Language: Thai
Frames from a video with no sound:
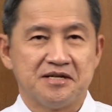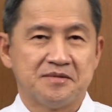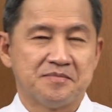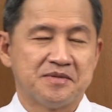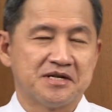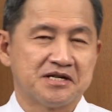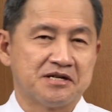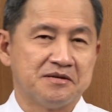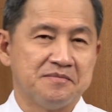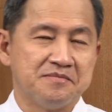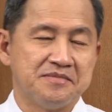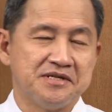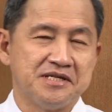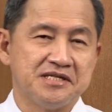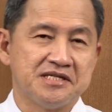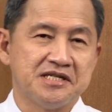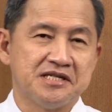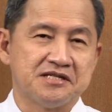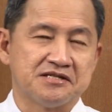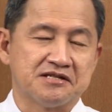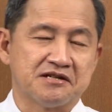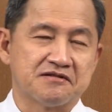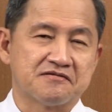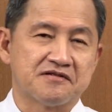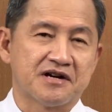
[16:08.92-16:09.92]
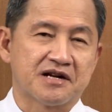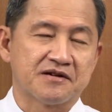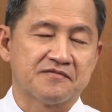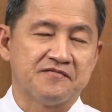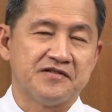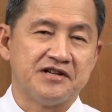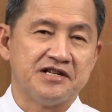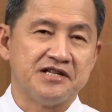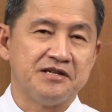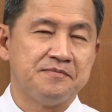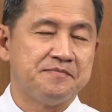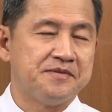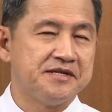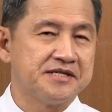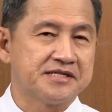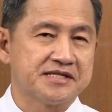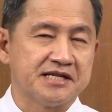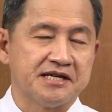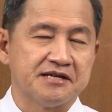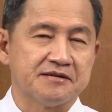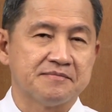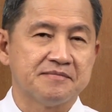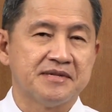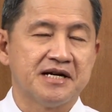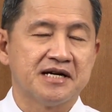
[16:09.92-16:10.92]
พระคัมภีร์ที่ฉันรักวันนี้พิเศ
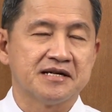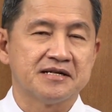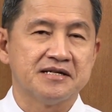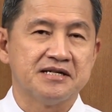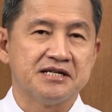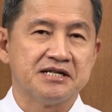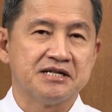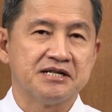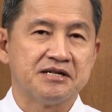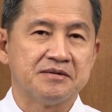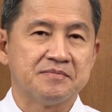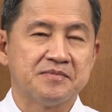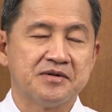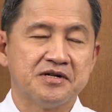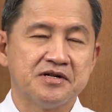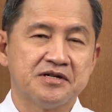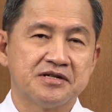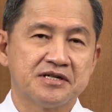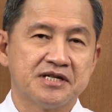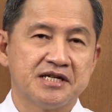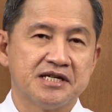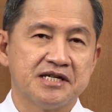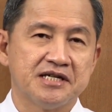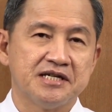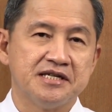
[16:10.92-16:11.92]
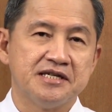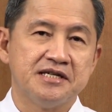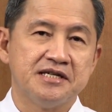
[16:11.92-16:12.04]
ษมากเลยพ่อได้